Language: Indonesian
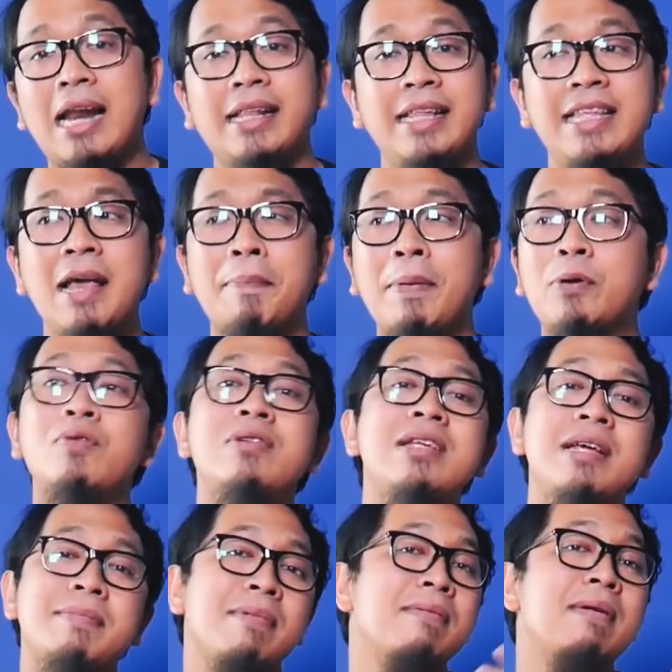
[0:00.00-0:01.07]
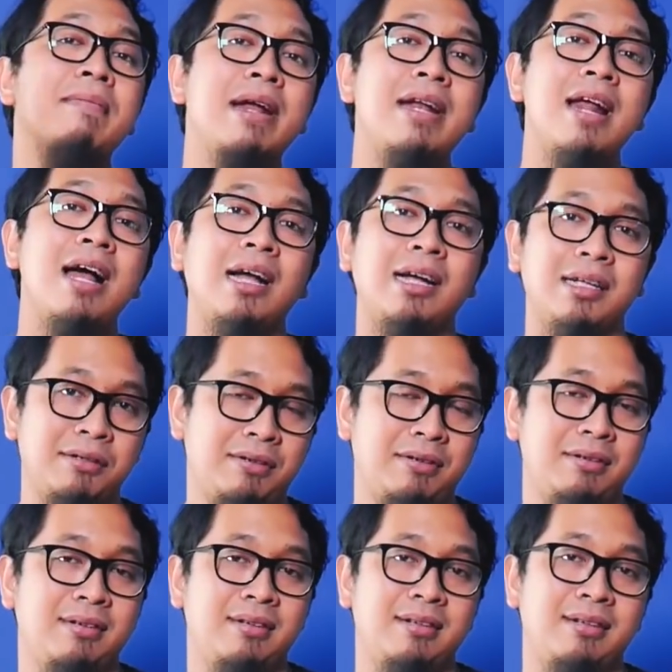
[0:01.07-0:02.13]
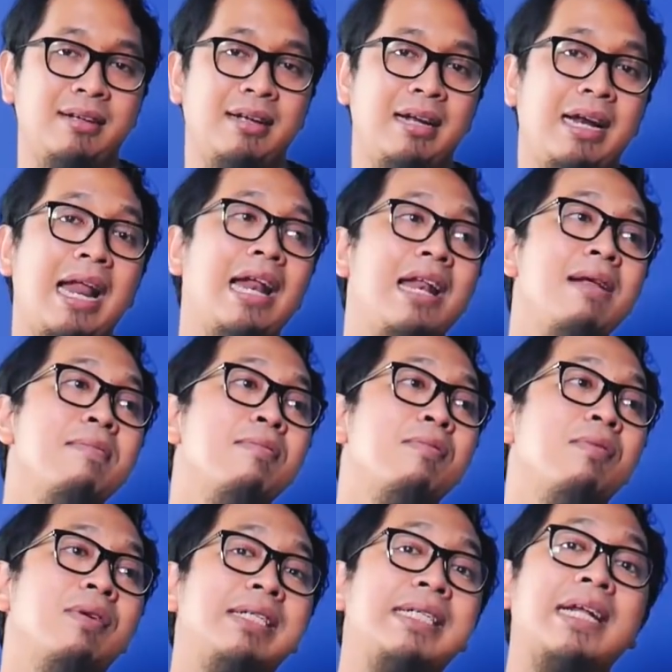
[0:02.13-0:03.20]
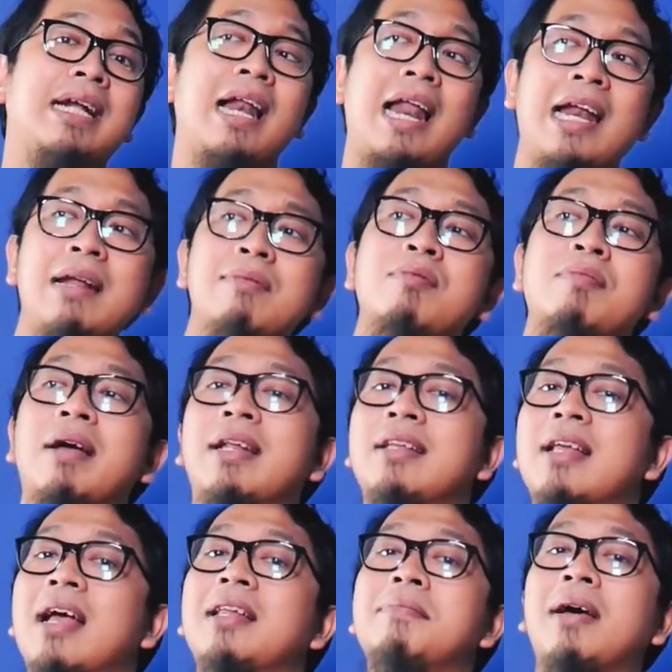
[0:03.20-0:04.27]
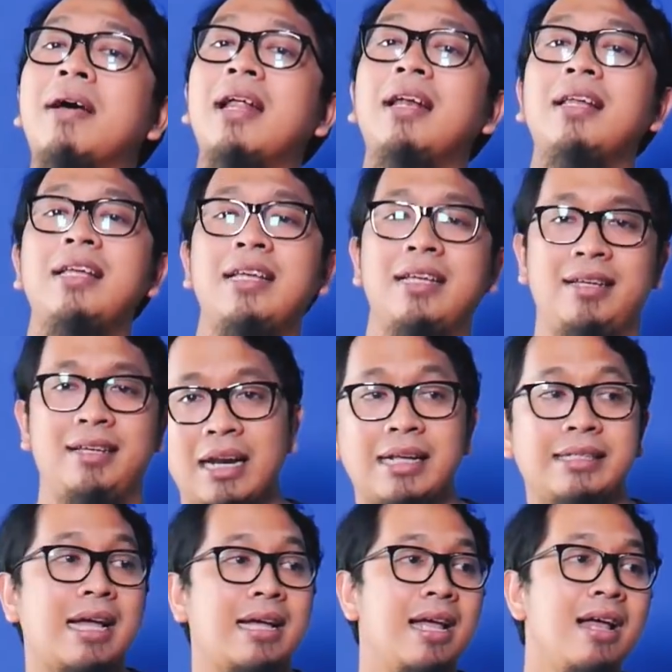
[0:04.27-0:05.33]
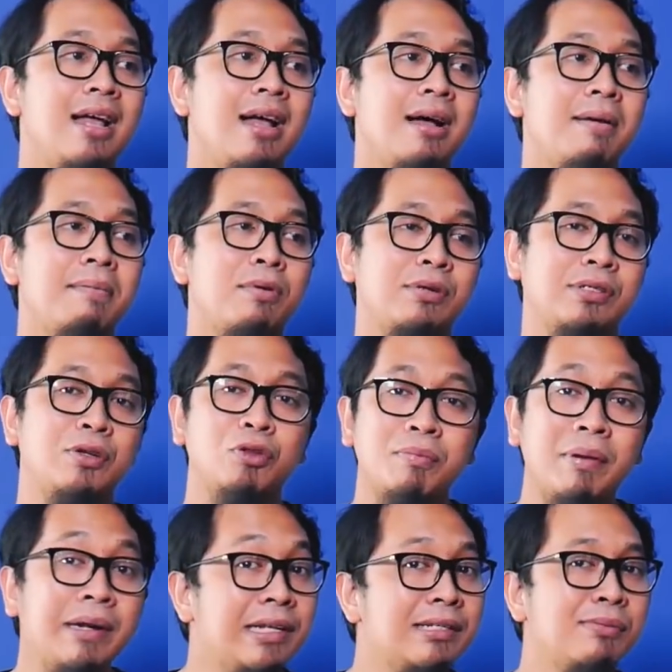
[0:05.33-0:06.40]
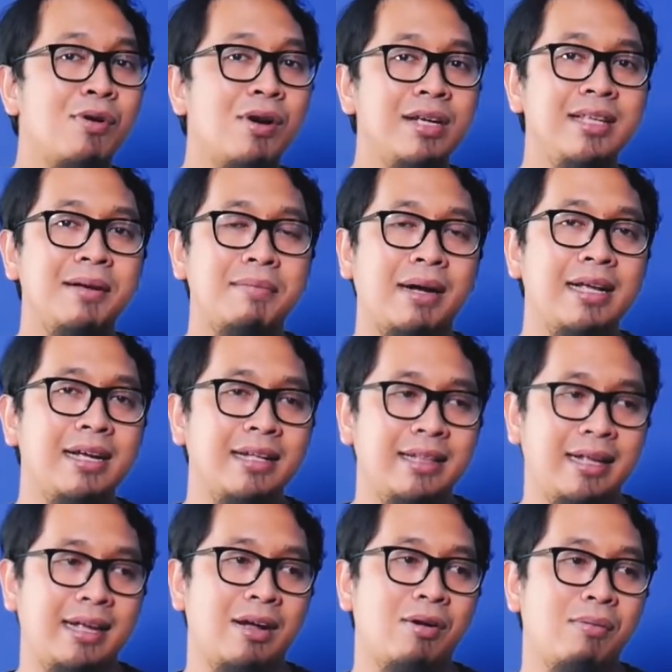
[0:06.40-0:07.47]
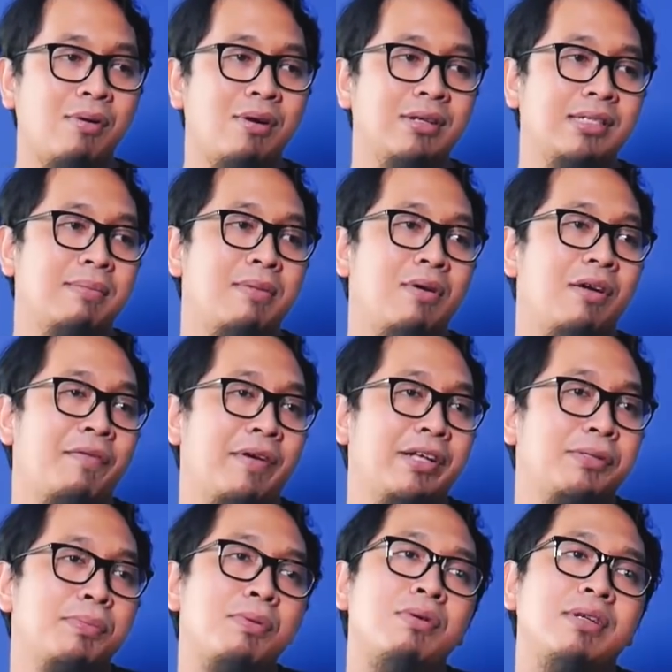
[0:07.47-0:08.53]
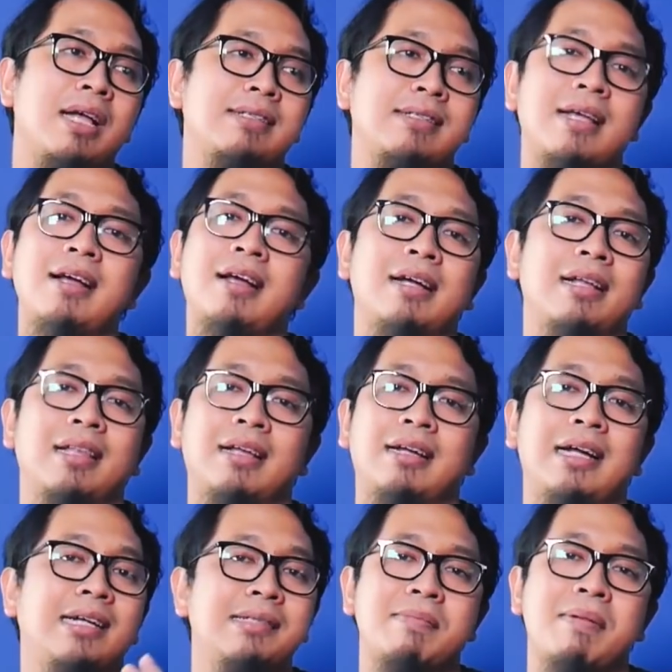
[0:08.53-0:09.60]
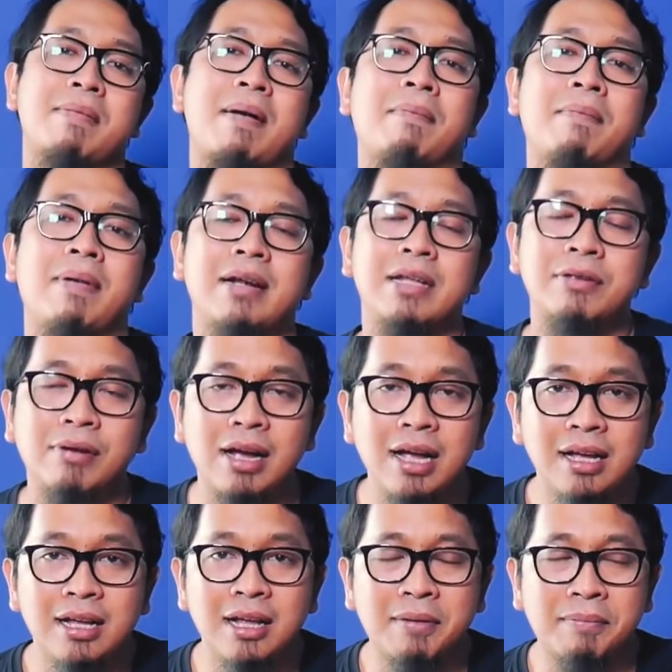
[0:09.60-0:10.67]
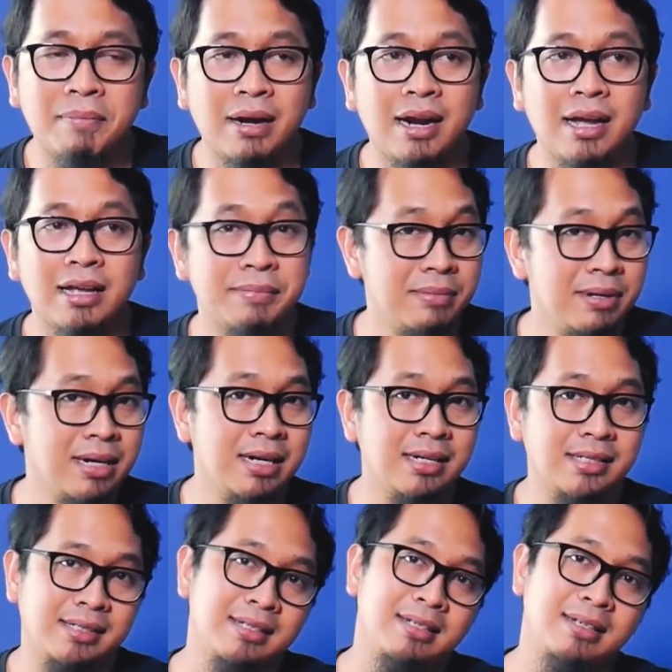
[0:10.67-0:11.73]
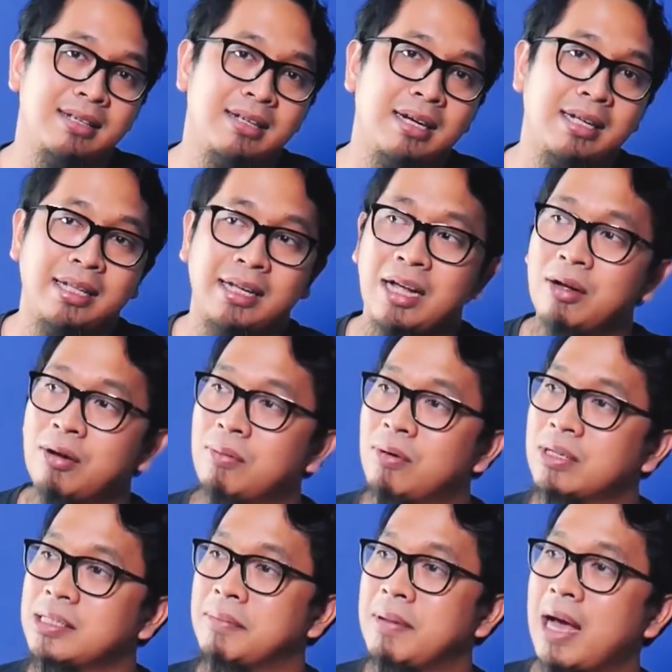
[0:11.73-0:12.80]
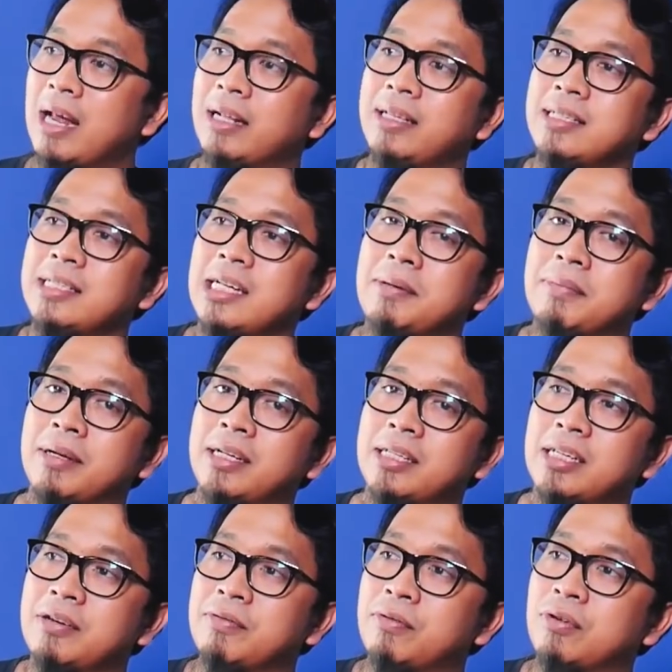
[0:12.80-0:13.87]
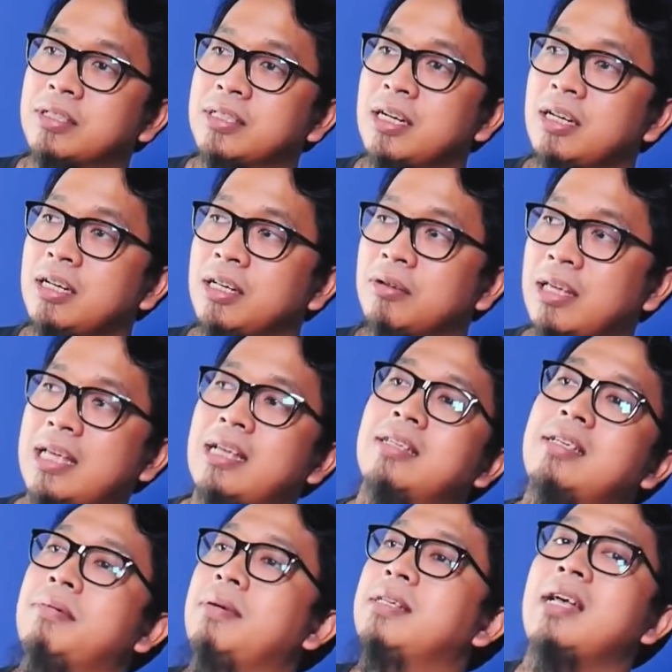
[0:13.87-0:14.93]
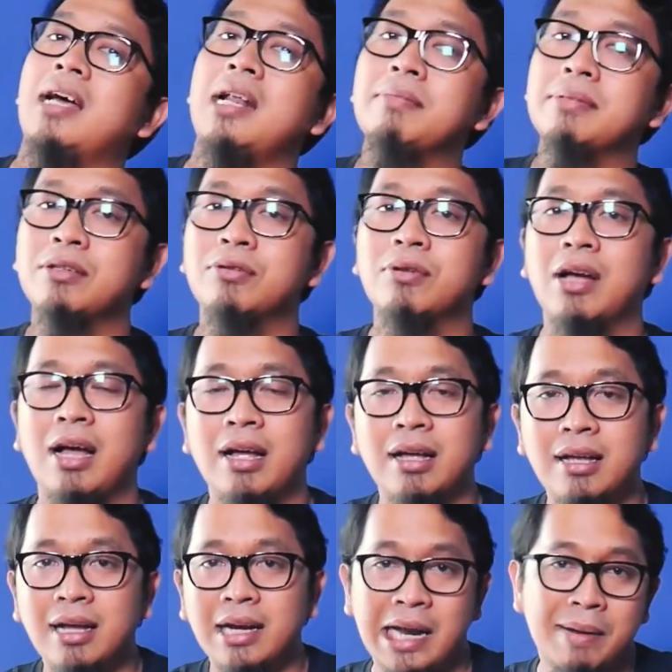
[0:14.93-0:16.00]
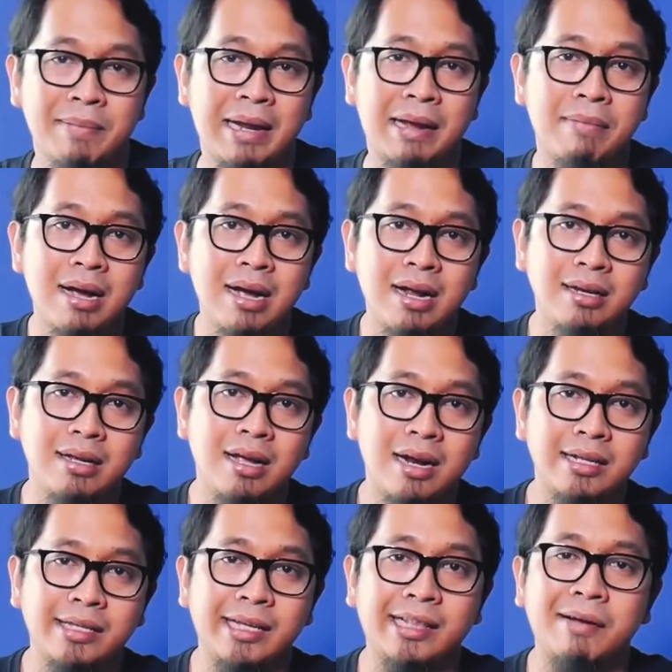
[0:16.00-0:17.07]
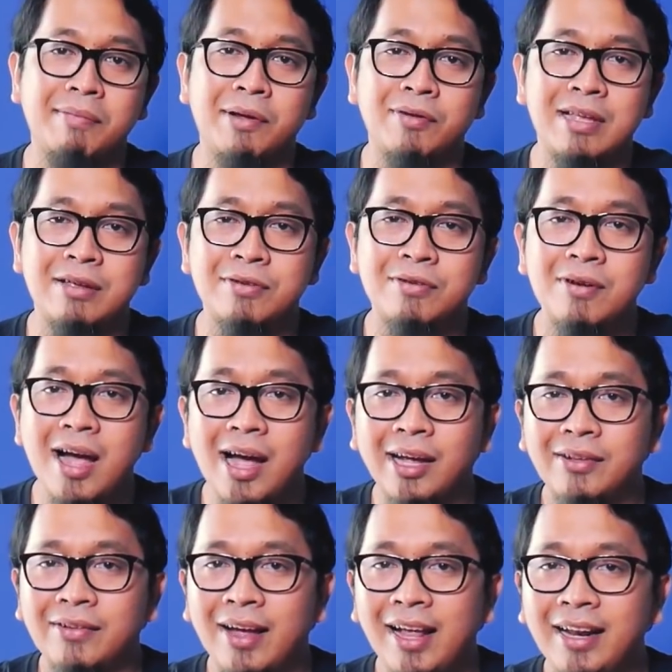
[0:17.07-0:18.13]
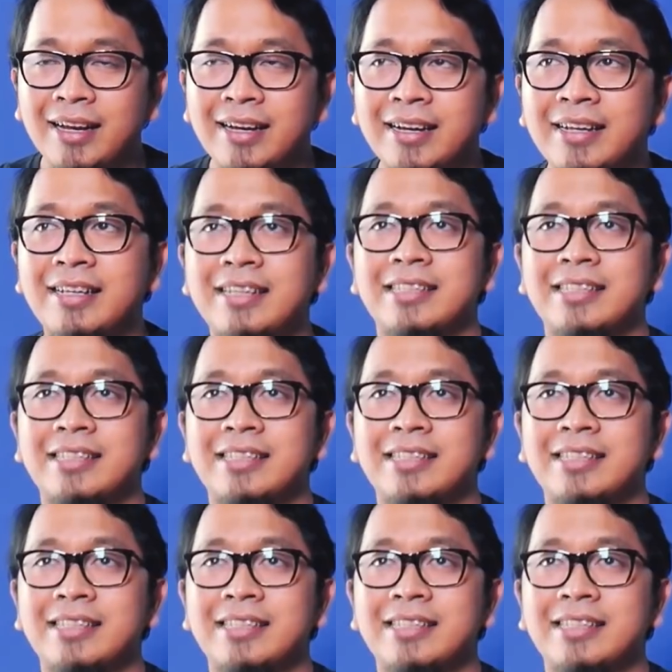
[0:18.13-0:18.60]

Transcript: Artinya apa? Dunianya memang beda gitu loh. Nah, Anda mau circle Anda mau main yang di mana nih? Nah, saya berusaha untuk main di semuanya. Makanya ketika ngomong sama orang Facebook ya saya dekat sama mama dan juga para imers. Ketika ngomong sama artis, selebritis, influencer gitu ya sama Instagram saya juga dm deman ya, ada centang birunya juga gitu kan.